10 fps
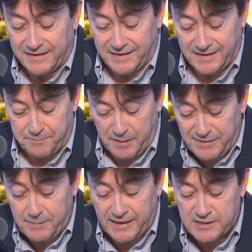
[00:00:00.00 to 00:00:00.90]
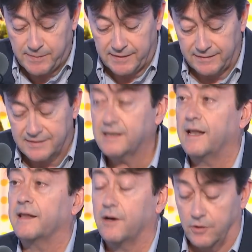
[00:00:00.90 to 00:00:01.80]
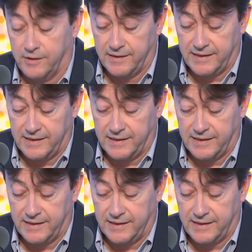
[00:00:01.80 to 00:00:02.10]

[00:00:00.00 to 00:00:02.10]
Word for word: Eh, permíteme que explique antes que nada, Jorge,